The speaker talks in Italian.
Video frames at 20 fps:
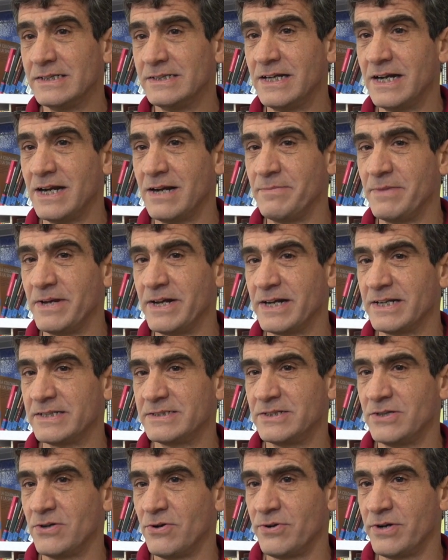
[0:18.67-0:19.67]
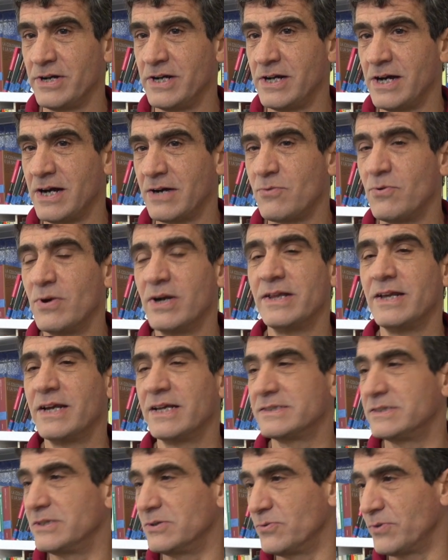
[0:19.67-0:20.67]
della migrazione a quella
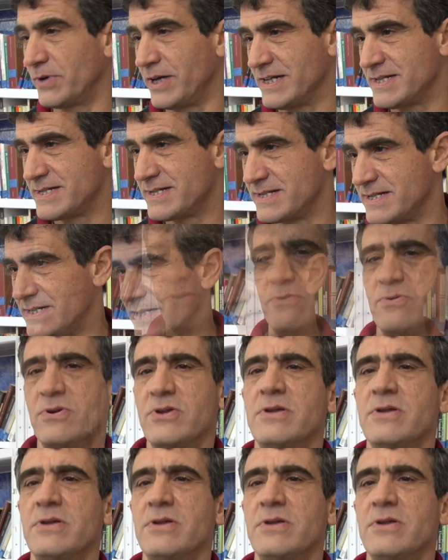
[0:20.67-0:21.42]
della sicurezza.